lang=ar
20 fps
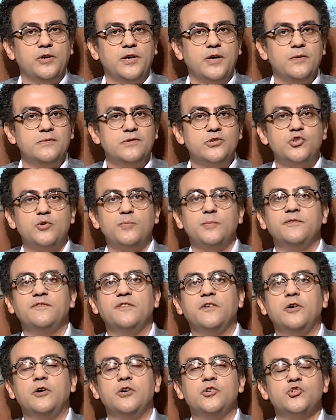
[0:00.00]
الجواز عشان ما
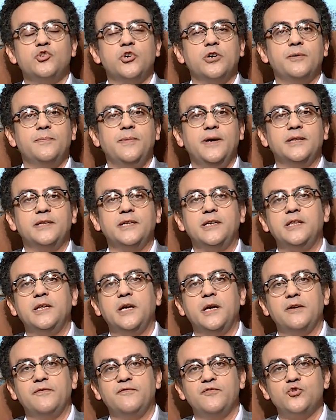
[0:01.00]
تفكرش غير بعد
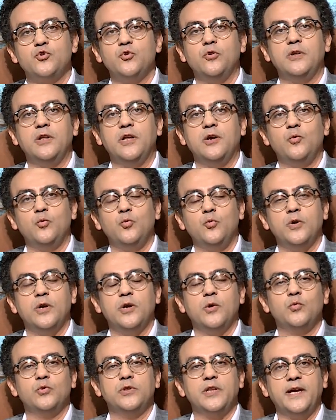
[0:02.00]
كده غير في شغلك
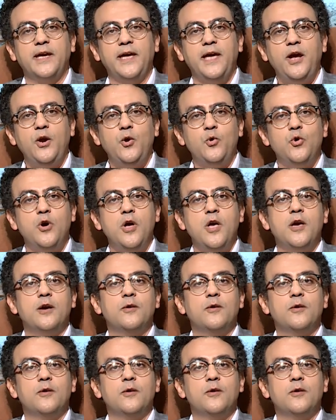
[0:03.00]
ونجاحه